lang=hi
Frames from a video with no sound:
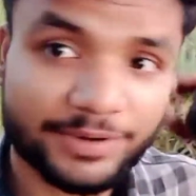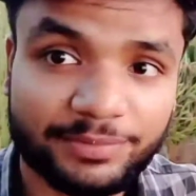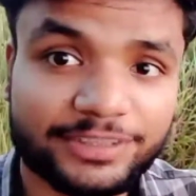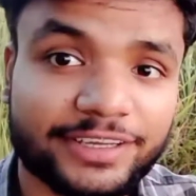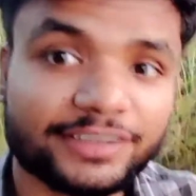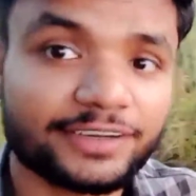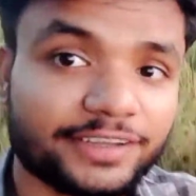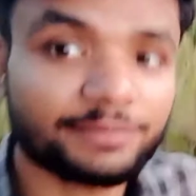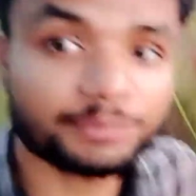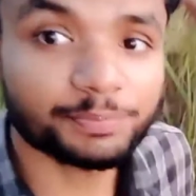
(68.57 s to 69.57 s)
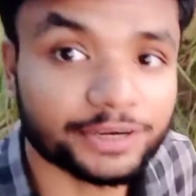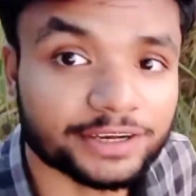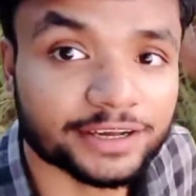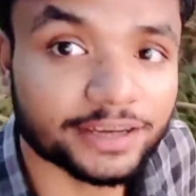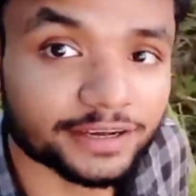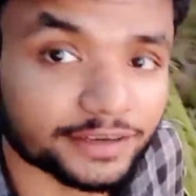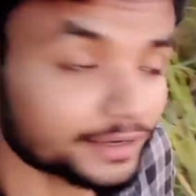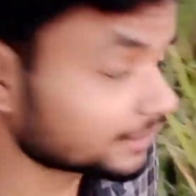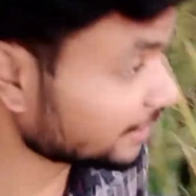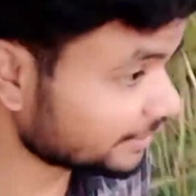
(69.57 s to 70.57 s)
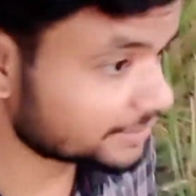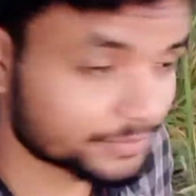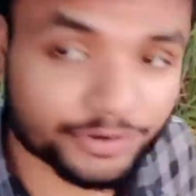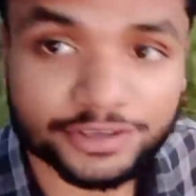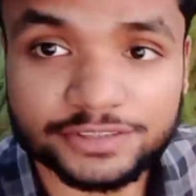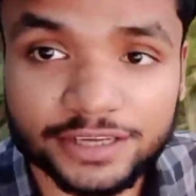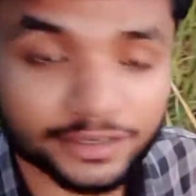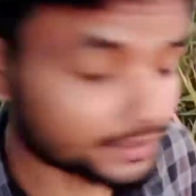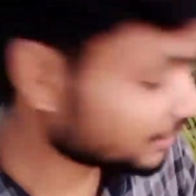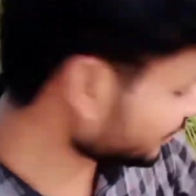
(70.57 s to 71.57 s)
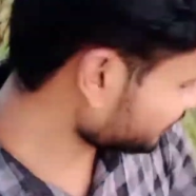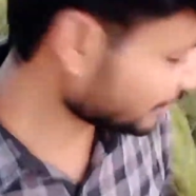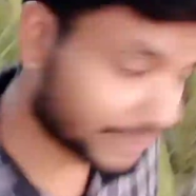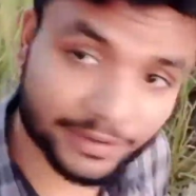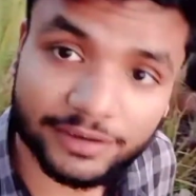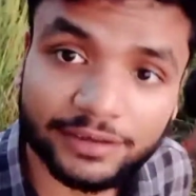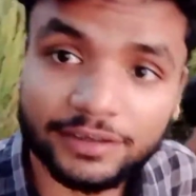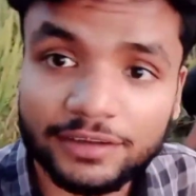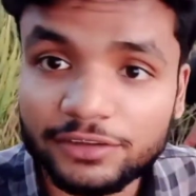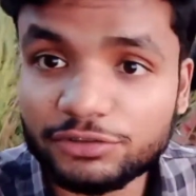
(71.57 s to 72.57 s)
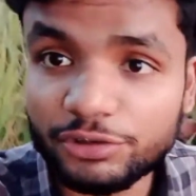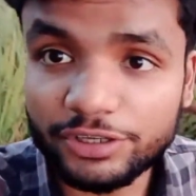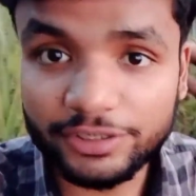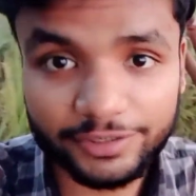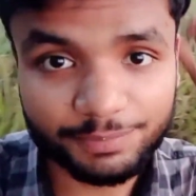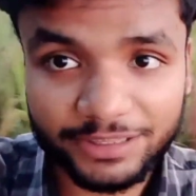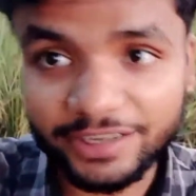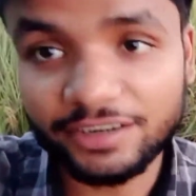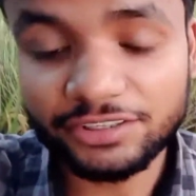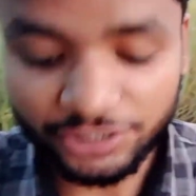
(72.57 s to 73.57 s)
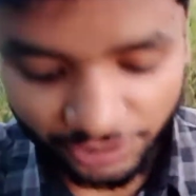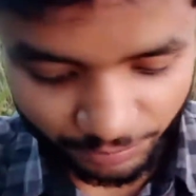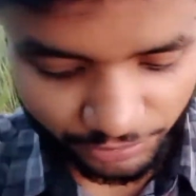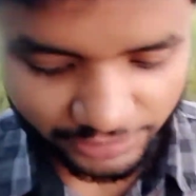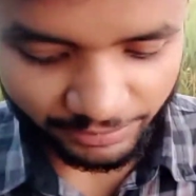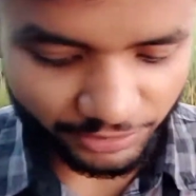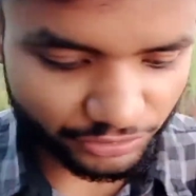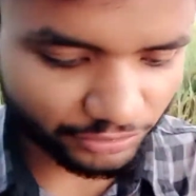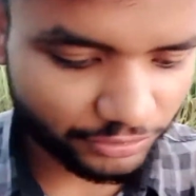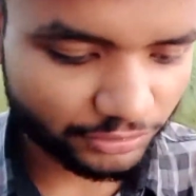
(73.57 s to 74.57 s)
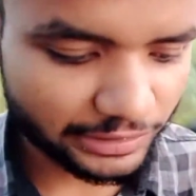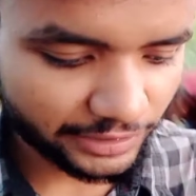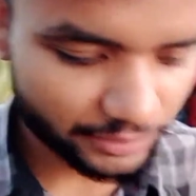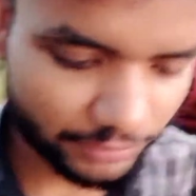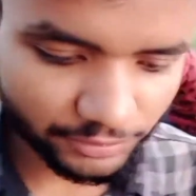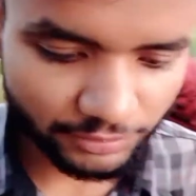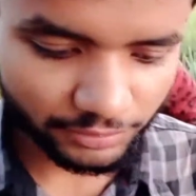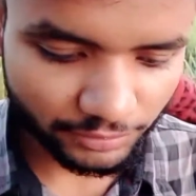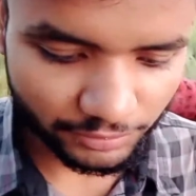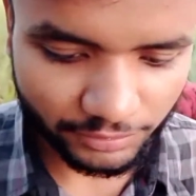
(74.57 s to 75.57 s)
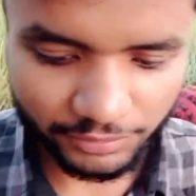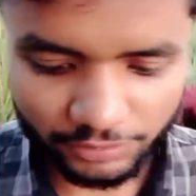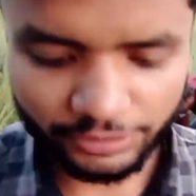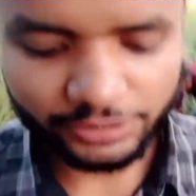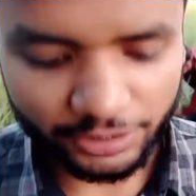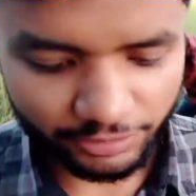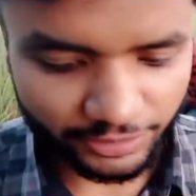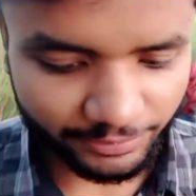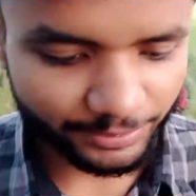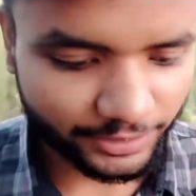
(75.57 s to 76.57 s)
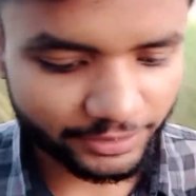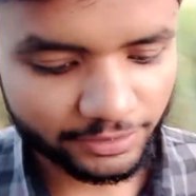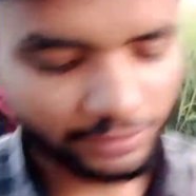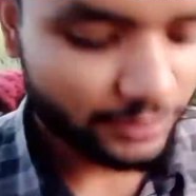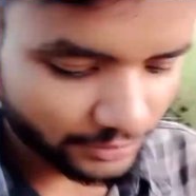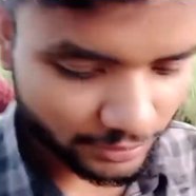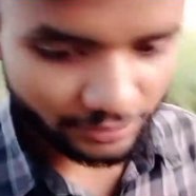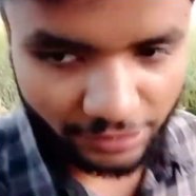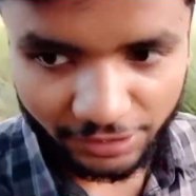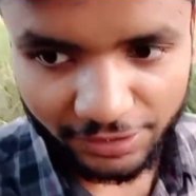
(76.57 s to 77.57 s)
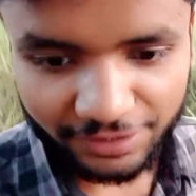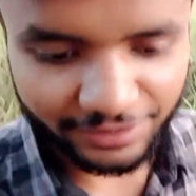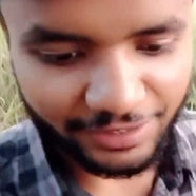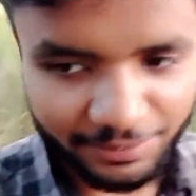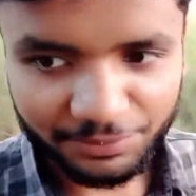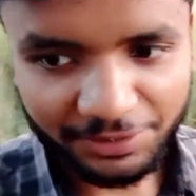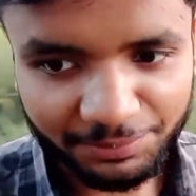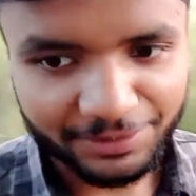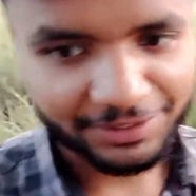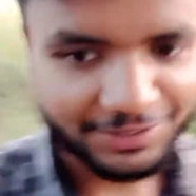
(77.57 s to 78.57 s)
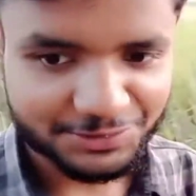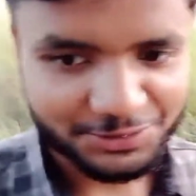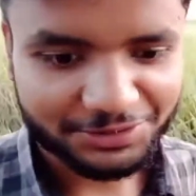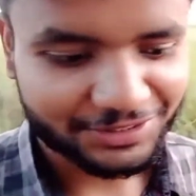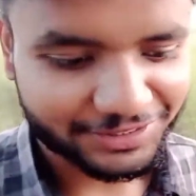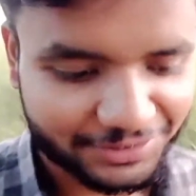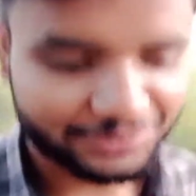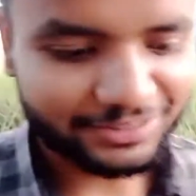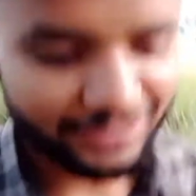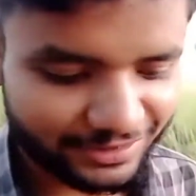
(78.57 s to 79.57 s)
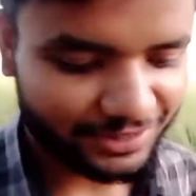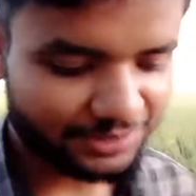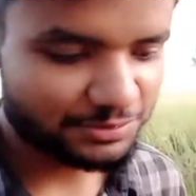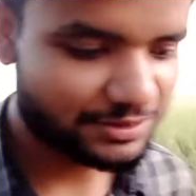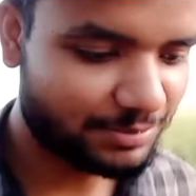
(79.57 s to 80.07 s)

सामने में देख रहे हैं अभी पेड़ का कटाई व्यवस्था कर रहे हैं हम का जो कि पता है ना छठ पूजा में जो होता है ना वो गोईठा वेठा पे और आम के पेड़ का जो टहनी वनी रहता